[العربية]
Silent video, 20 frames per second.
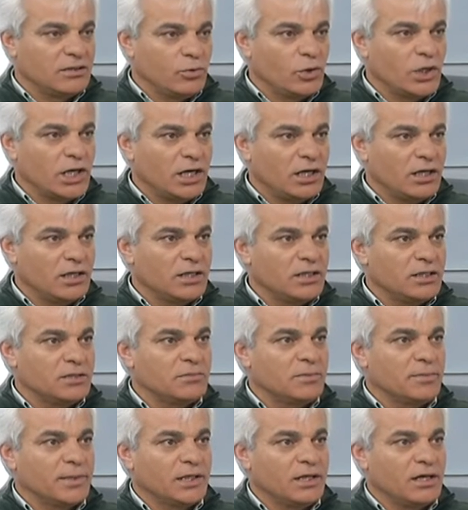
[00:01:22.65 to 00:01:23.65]
وقائيه
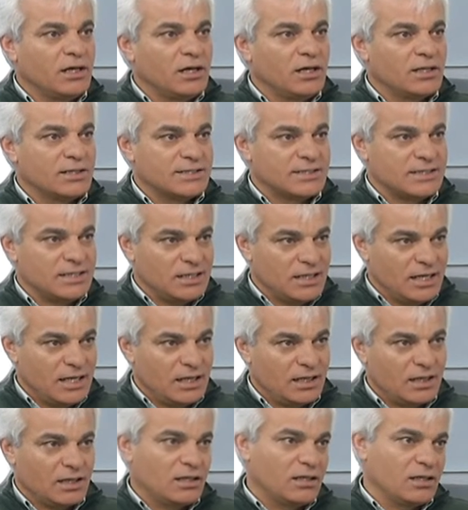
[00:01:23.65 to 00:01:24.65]
بمعنى اخر
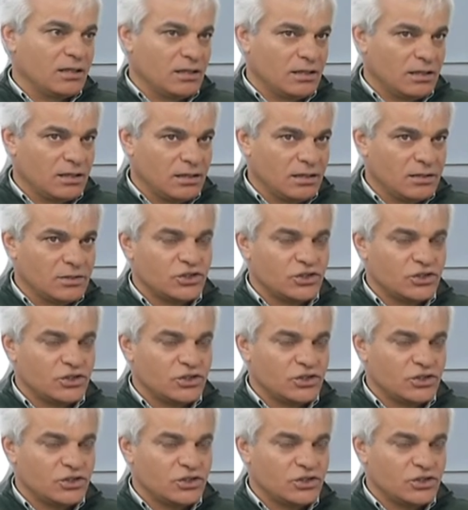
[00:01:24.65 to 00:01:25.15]
استهلاك آه،